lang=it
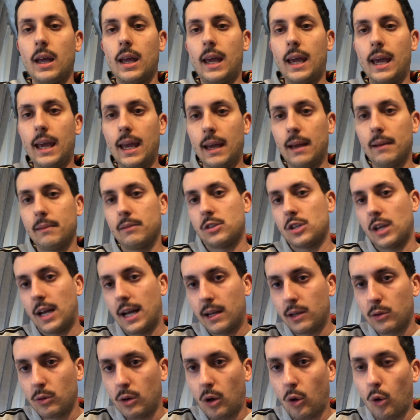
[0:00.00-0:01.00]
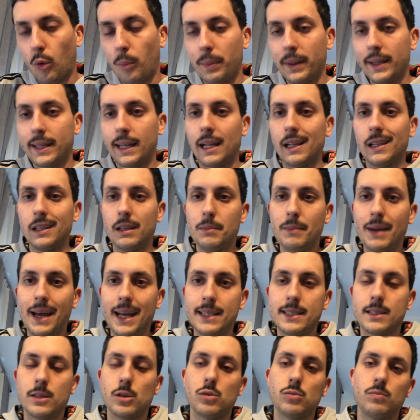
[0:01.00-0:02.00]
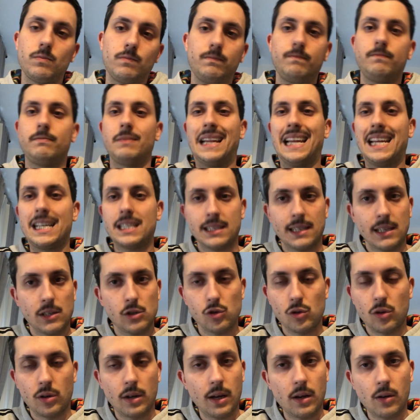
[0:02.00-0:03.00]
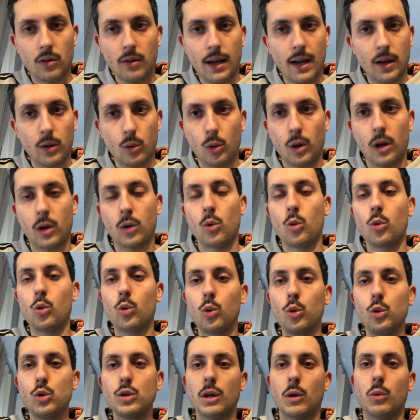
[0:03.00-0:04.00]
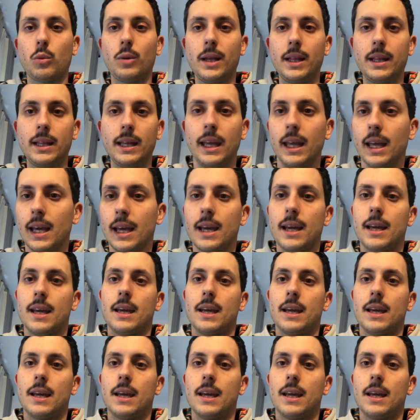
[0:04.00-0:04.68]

e c'è anche una Coppa Italia di mezzo, la stagione non è ancora conclusa, quindi